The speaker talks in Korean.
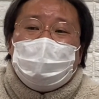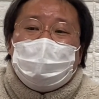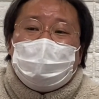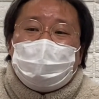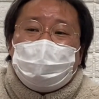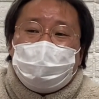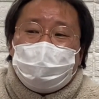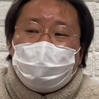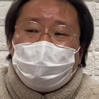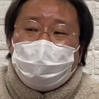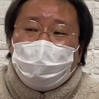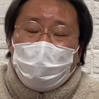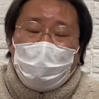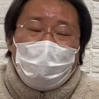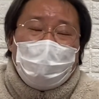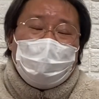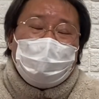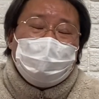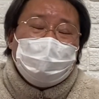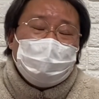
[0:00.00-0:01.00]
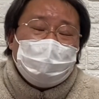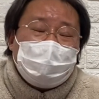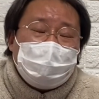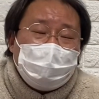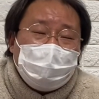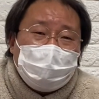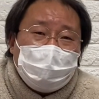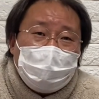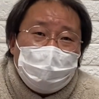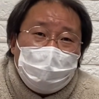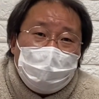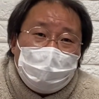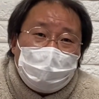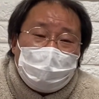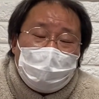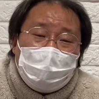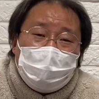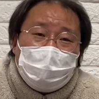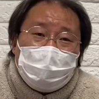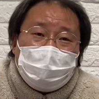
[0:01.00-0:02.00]
그리고 또 하나 느낀 점이
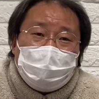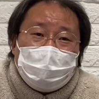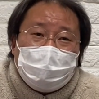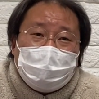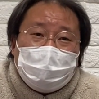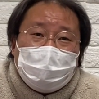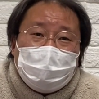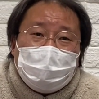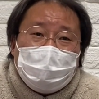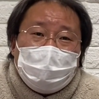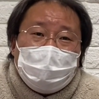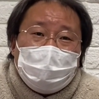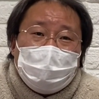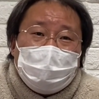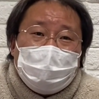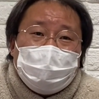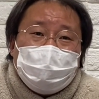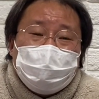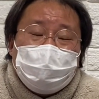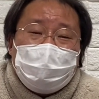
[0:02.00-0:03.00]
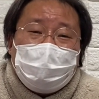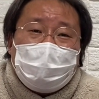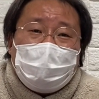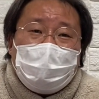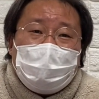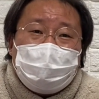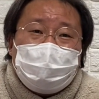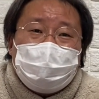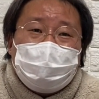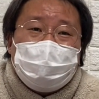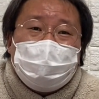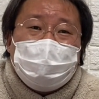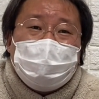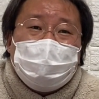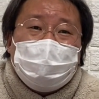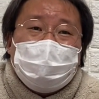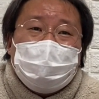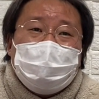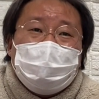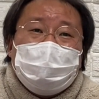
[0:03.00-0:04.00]
있다면은, 우리가
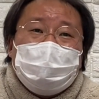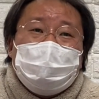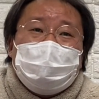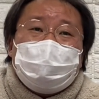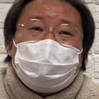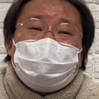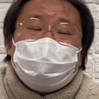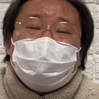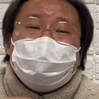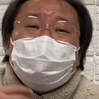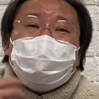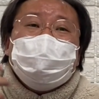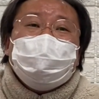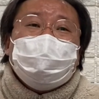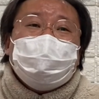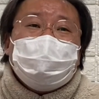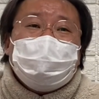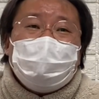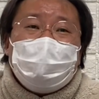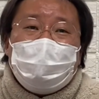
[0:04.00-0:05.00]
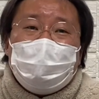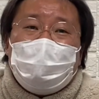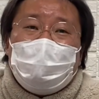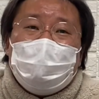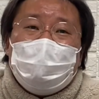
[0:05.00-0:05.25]
긍휼의